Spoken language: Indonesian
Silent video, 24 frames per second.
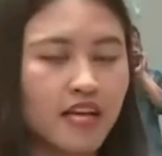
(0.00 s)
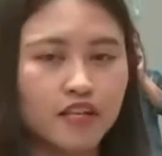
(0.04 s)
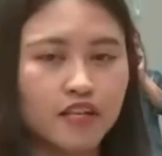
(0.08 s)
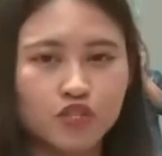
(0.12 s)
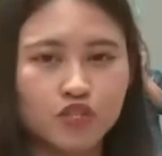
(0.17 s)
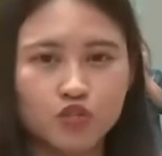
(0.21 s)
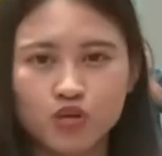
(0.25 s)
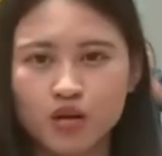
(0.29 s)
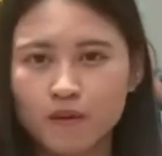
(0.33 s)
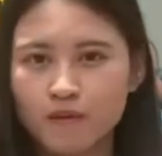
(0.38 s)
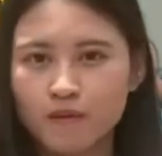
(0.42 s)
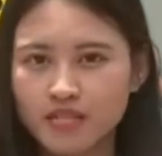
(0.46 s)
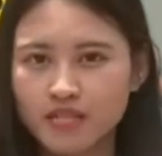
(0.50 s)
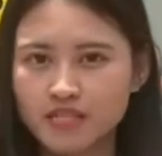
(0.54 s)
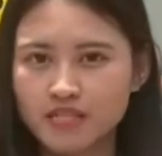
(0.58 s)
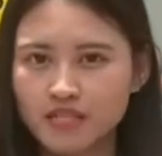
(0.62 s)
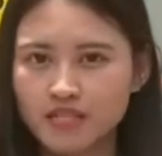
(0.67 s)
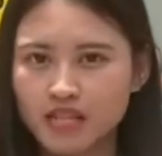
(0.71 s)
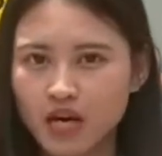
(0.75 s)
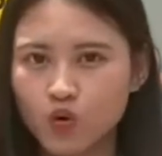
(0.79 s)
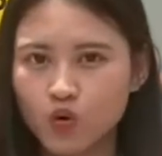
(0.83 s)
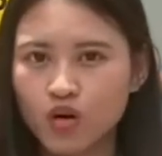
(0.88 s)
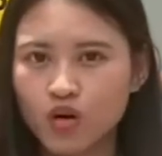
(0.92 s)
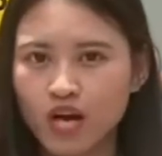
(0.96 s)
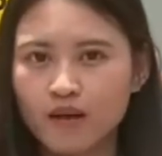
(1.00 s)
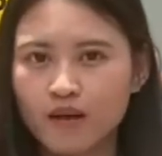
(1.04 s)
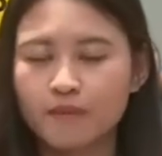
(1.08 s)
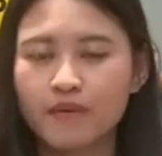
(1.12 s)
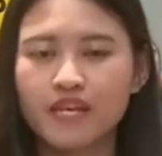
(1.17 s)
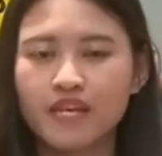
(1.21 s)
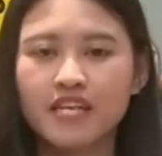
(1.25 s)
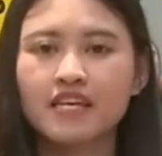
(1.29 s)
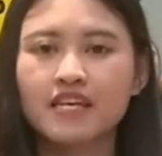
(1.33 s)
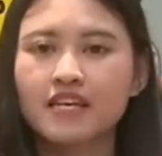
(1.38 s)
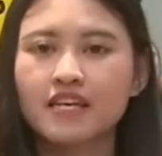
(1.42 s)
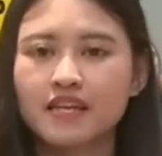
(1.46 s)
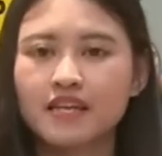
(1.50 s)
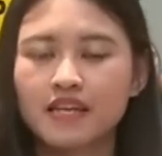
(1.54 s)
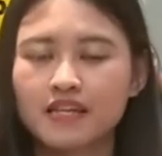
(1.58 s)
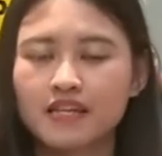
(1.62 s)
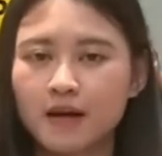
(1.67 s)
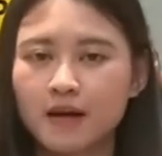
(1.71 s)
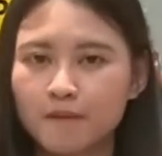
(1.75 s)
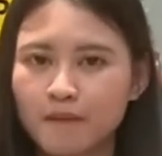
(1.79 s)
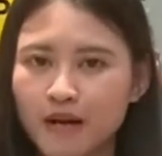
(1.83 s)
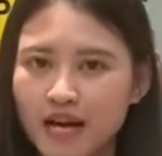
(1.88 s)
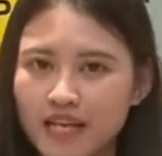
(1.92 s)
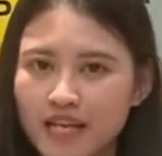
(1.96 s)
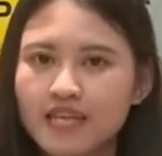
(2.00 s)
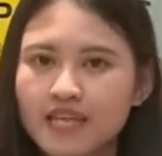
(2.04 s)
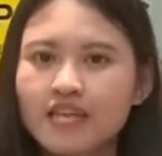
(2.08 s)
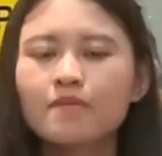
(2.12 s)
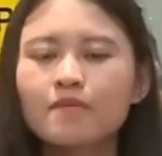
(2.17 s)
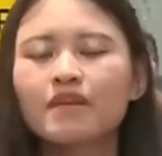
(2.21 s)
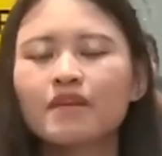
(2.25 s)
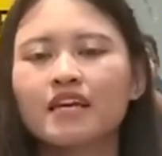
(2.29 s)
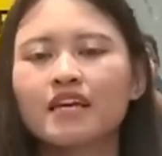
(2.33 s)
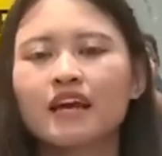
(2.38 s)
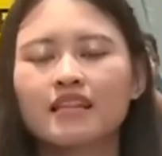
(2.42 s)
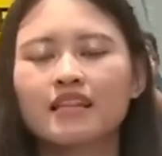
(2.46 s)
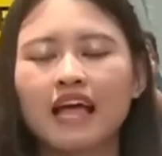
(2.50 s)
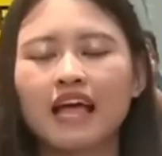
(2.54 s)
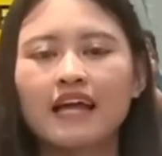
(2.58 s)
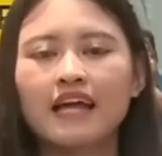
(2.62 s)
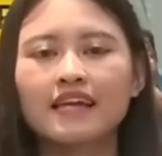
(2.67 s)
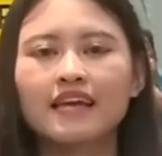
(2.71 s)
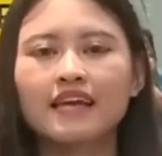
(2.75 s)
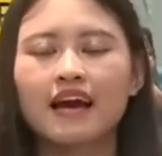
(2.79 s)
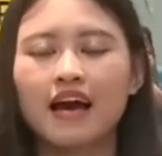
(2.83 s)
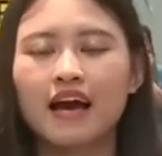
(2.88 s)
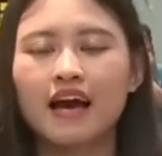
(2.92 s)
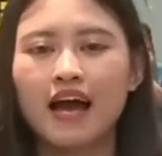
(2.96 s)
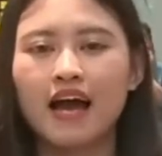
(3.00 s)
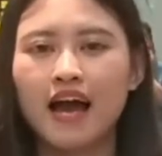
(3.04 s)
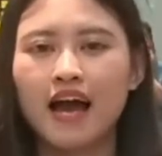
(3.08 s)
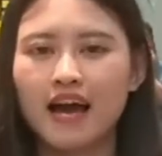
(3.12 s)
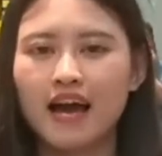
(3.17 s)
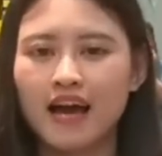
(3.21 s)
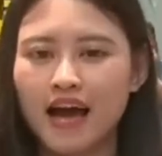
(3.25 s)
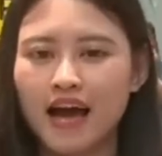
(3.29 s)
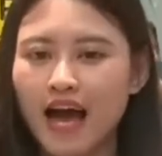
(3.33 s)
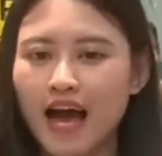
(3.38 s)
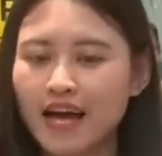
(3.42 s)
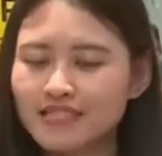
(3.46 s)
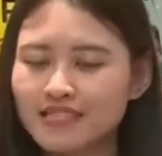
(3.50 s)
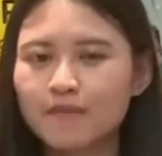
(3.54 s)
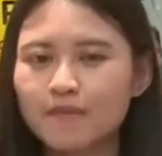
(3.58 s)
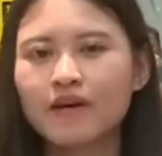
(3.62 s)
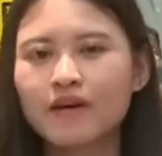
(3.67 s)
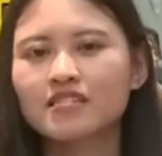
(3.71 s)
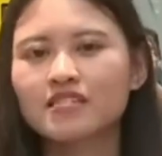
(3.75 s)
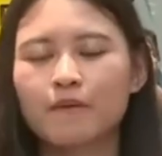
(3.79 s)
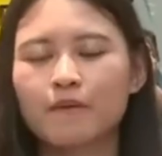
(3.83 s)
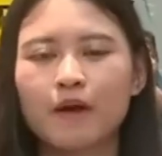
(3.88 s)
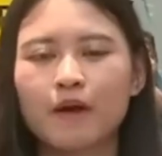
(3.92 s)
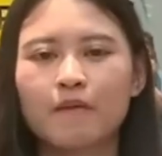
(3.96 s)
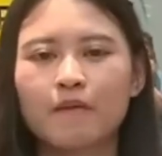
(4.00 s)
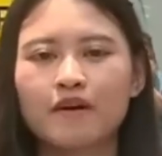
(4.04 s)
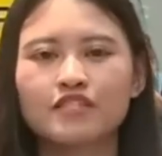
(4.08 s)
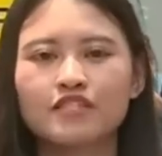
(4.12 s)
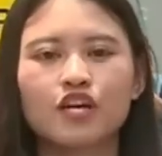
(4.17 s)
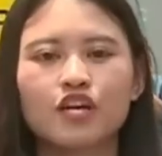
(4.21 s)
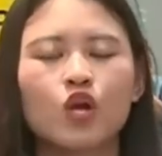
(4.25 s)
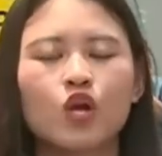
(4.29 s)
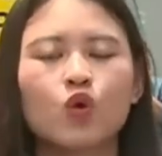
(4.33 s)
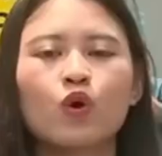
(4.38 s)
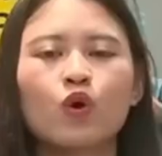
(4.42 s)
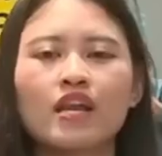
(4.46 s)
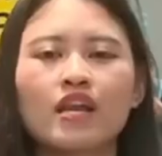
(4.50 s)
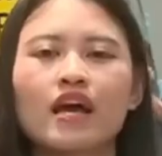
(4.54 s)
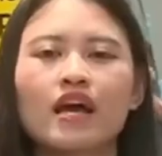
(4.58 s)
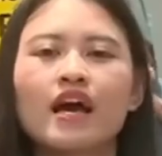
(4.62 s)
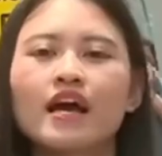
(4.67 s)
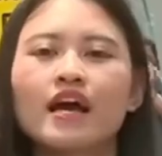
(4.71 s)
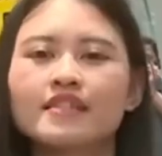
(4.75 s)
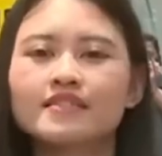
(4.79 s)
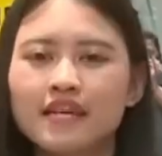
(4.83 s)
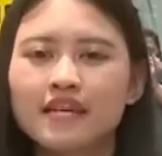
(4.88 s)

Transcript: tadi juga masih dilakukan pendinginan kembali melihat ada eh, asap-asap yang masih keluar.